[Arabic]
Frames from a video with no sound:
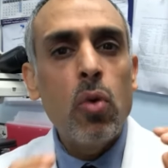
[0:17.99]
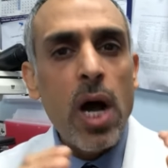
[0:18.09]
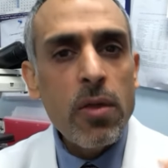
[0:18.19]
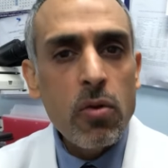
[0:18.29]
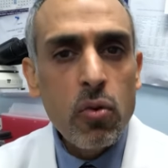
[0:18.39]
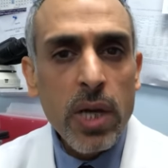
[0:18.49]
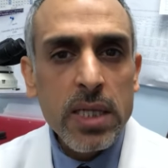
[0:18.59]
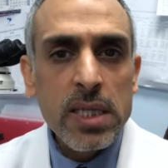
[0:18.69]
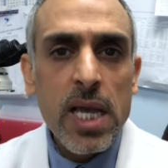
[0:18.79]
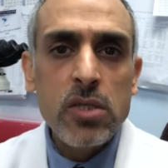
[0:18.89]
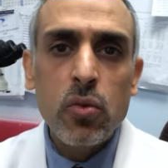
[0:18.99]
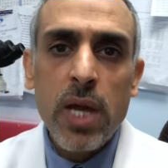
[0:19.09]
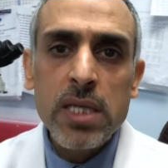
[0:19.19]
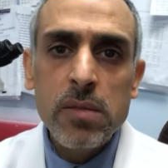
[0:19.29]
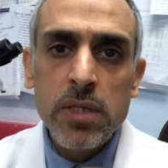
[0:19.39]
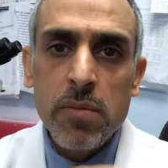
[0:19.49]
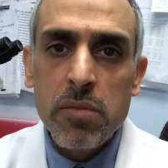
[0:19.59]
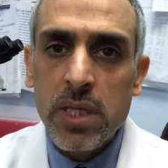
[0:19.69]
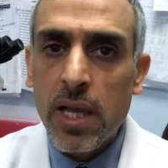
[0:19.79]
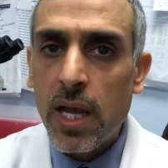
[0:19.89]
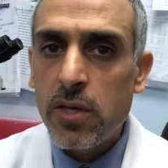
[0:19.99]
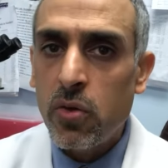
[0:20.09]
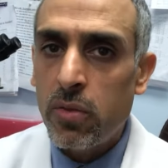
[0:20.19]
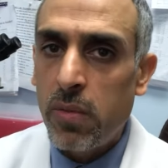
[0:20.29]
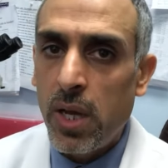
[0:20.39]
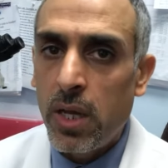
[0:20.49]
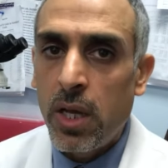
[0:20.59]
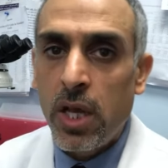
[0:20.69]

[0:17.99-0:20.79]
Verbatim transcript: وهذا هو الاساس ولازم يتم التقيد به.